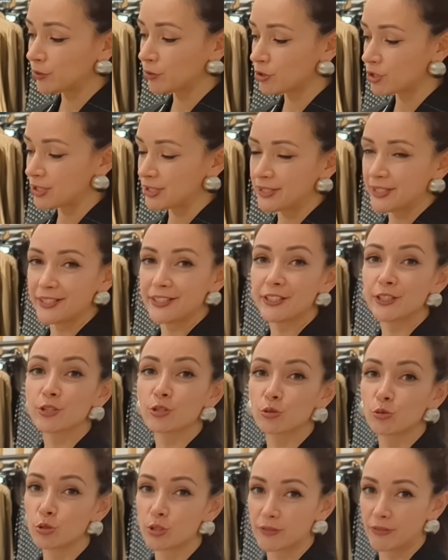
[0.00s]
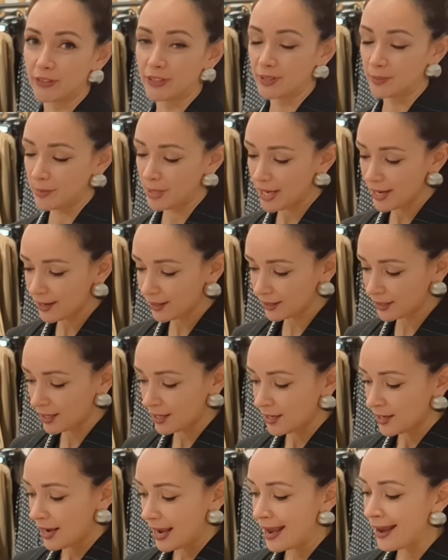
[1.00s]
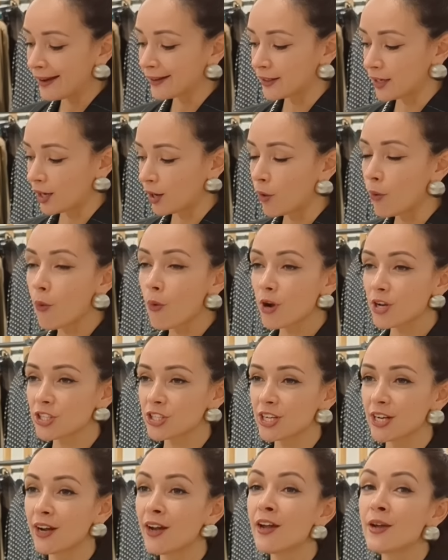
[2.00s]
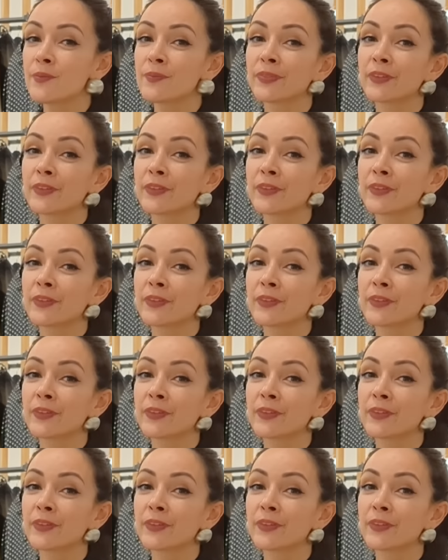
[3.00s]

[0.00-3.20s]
Тоже здесь искусственный мех, эко-кожа.